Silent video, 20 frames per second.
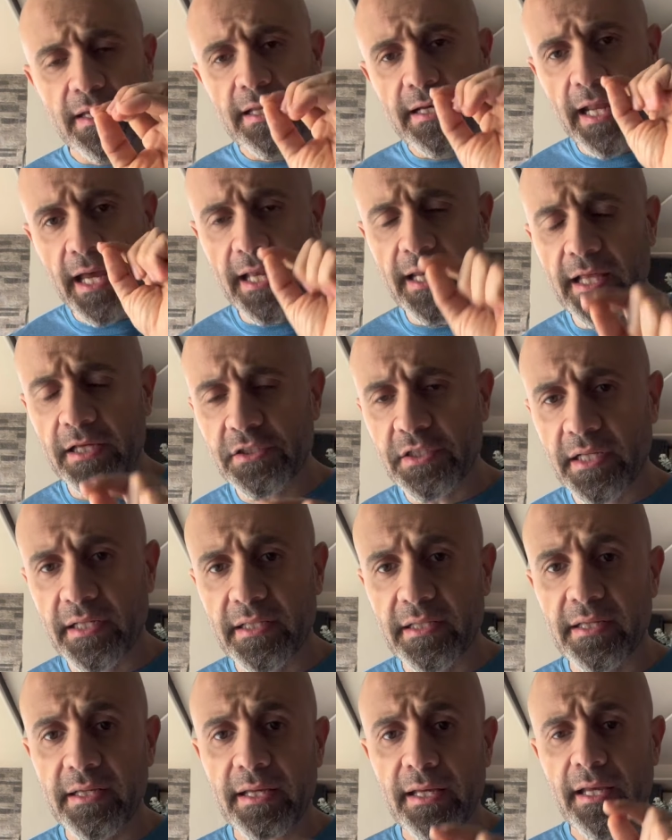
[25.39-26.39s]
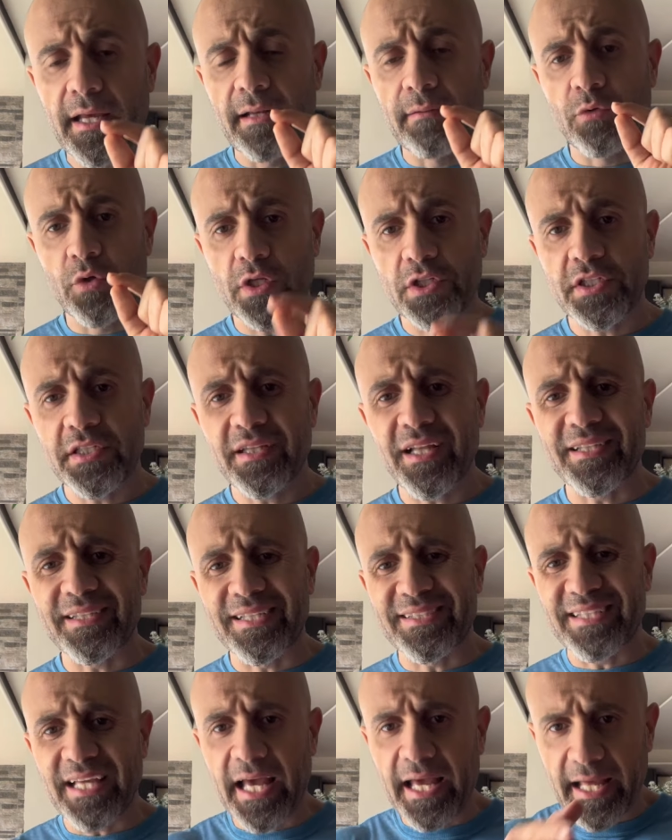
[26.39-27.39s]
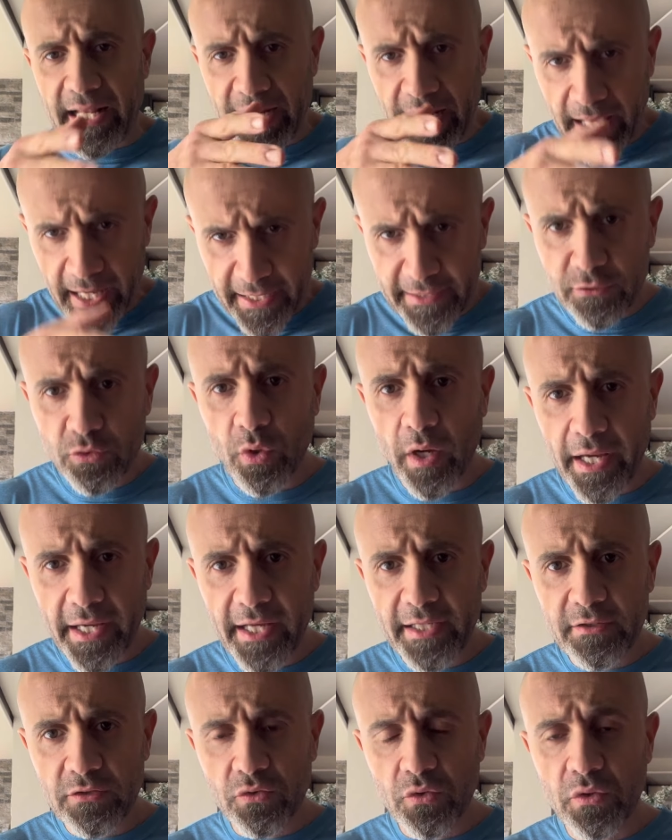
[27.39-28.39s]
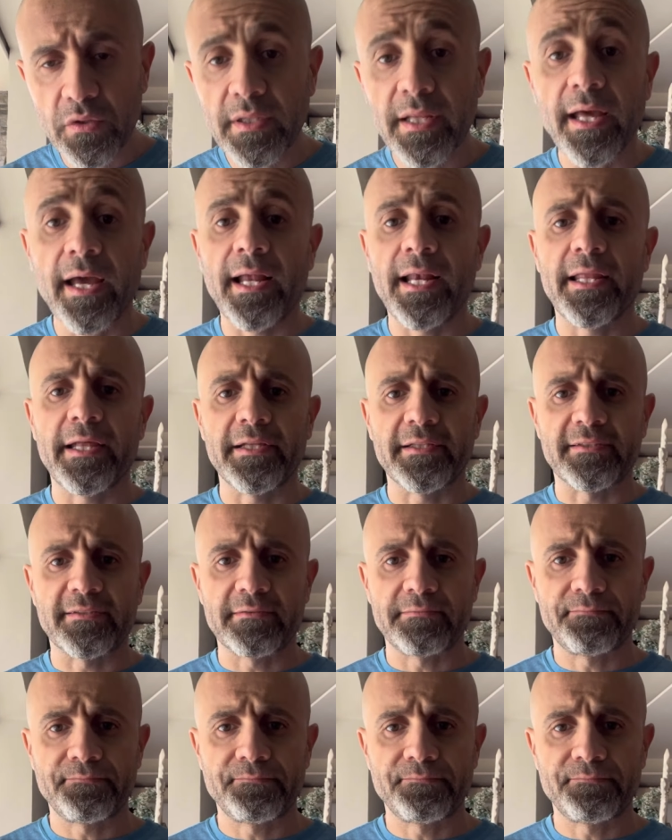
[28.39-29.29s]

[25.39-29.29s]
رح اقول لك شغله المنشطات اذا لحقت واخذتهم علقت